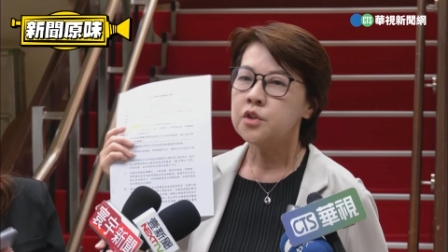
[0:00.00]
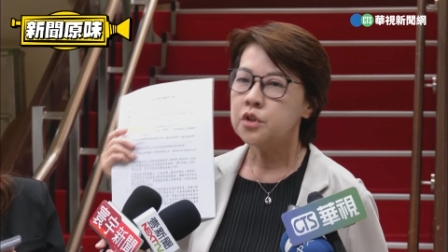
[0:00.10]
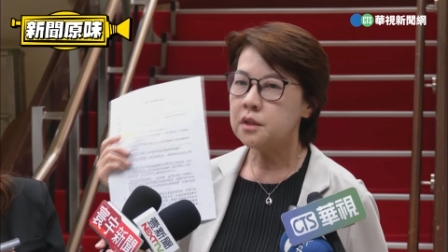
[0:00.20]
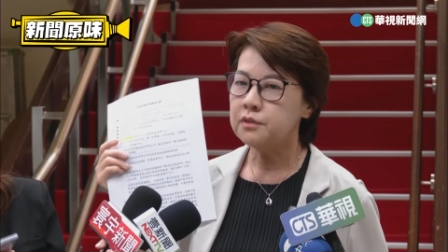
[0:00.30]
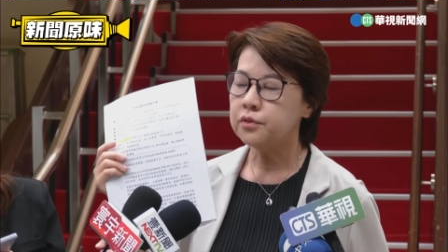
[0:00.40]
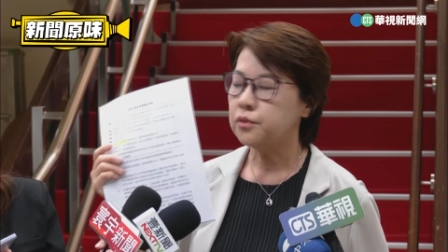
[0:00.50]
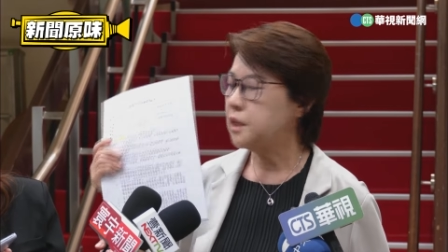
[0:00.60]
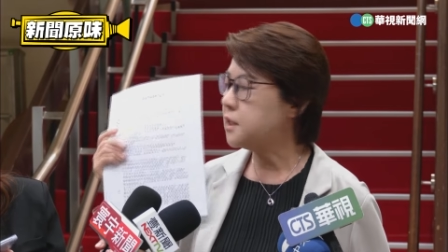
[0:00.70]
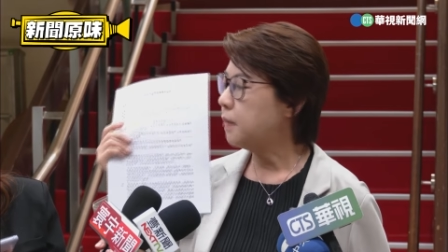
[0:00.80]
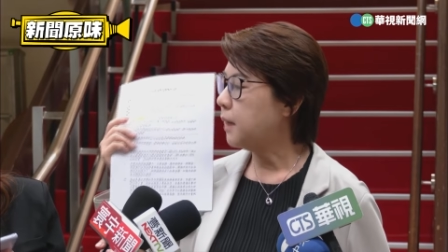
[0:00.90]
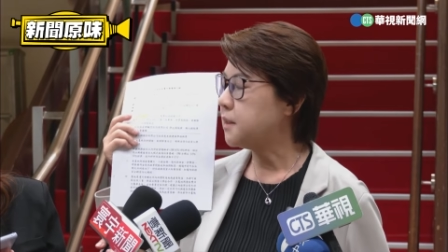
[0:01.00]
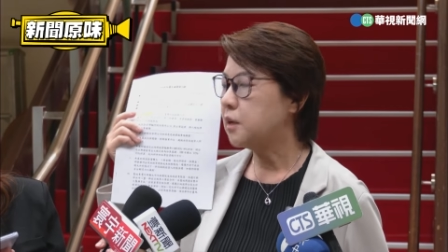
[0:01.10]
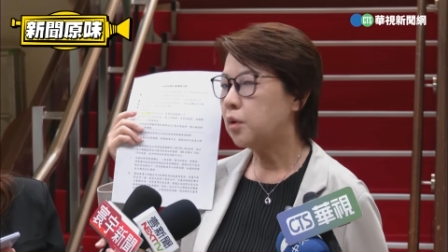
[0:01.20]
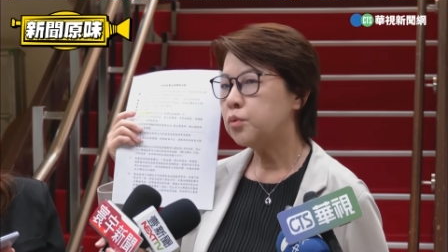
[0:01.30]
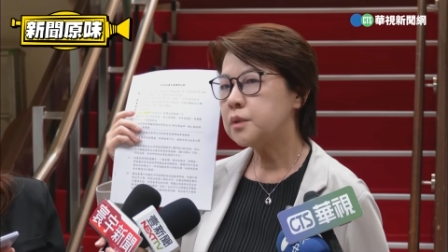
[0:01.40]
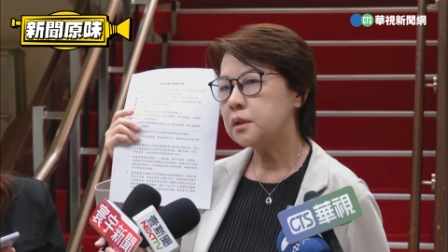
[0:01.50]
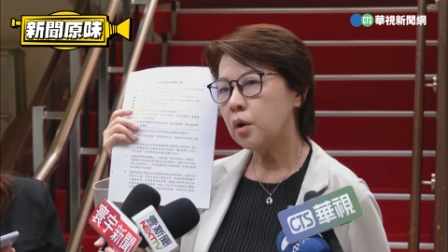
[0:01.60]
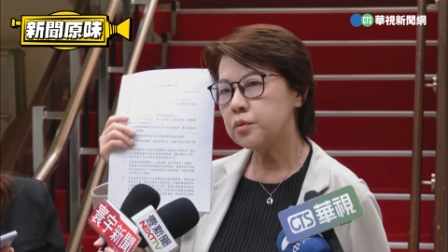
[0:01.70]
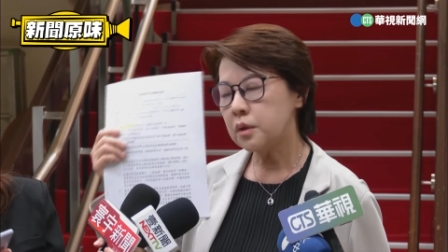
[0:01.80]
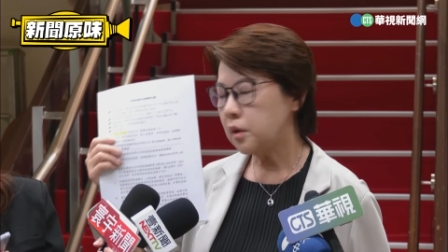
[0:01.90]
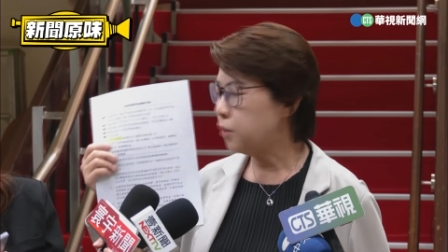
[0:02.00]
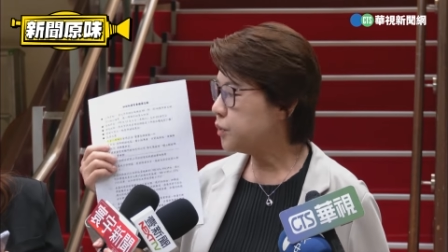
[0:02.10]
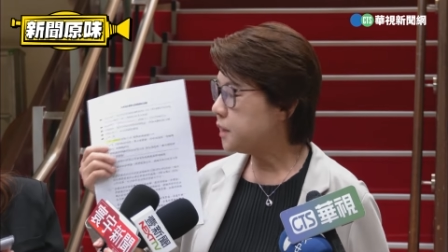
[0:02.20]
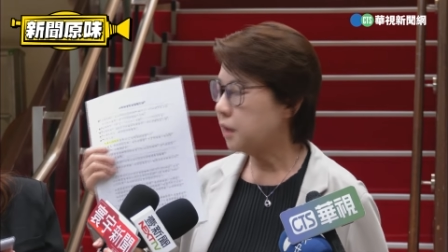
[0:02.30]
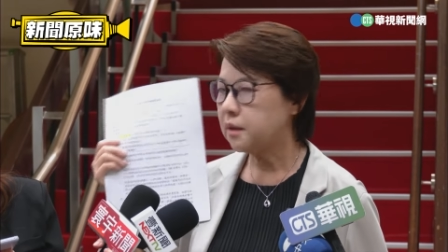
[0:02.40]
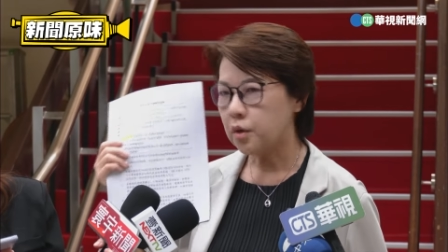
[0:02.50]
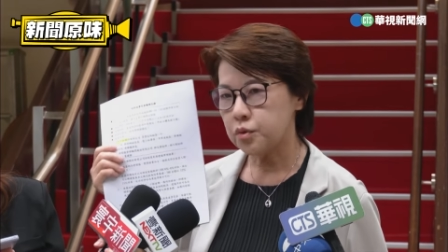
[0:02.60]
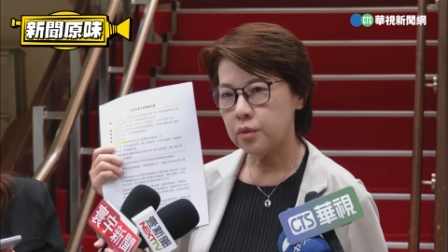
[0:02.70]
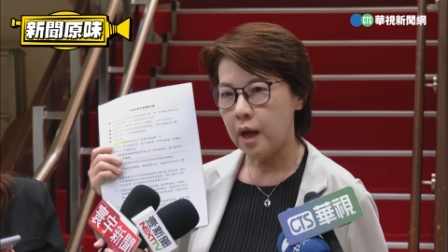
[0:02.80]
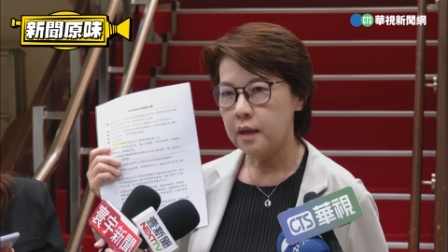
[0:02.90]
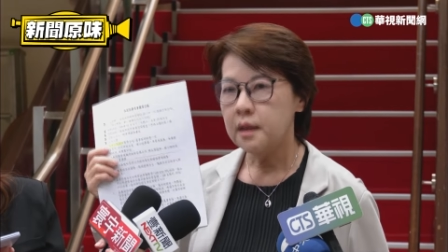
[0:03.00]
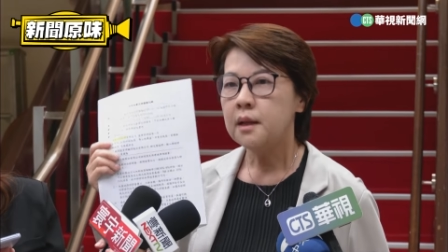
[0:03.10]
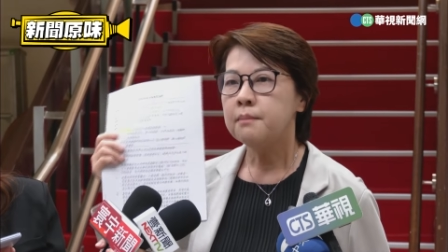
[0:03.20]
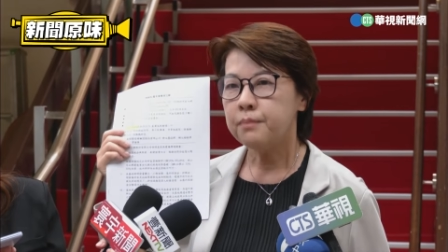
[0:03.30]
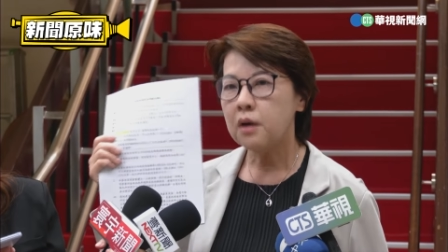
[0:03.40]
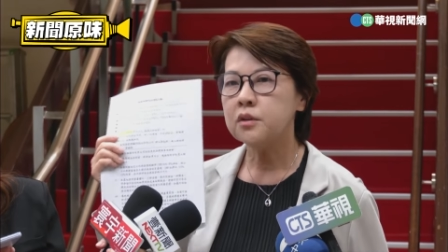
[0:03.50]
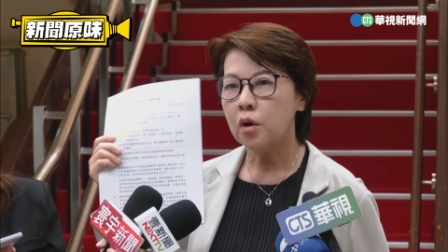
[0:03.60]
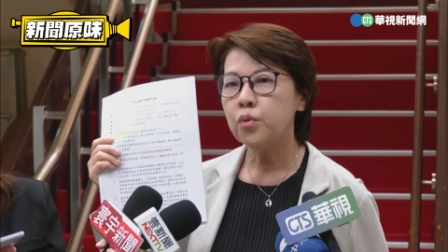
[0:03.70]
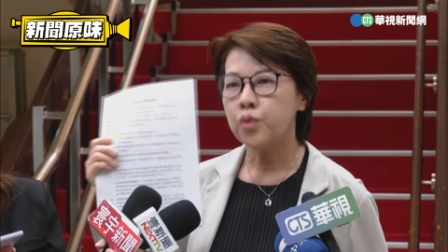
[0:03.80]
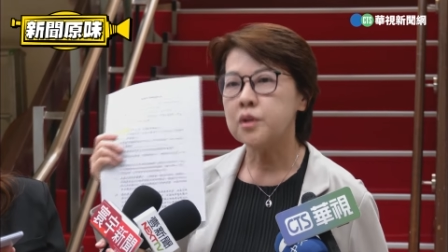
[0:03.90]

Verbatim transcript: 市政府，你只要把这些公务公公务资料调出来，帮公务